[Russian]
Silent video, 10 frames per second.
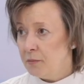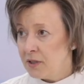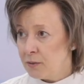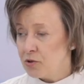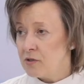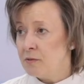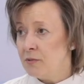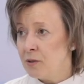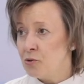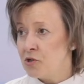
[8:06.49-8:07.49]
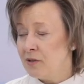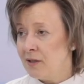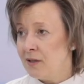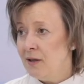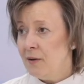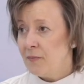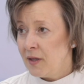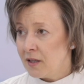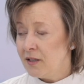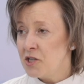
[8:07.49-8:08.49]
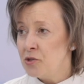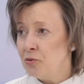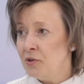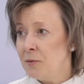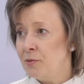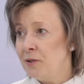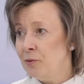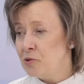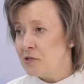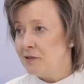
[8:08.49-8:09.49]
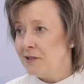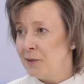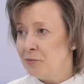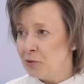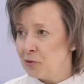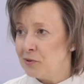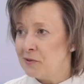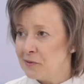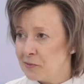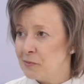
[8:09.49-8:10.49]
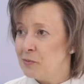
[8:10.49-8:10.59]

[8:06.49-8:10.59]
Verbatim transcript: потому что замороженная и охлажденная продукция требует э,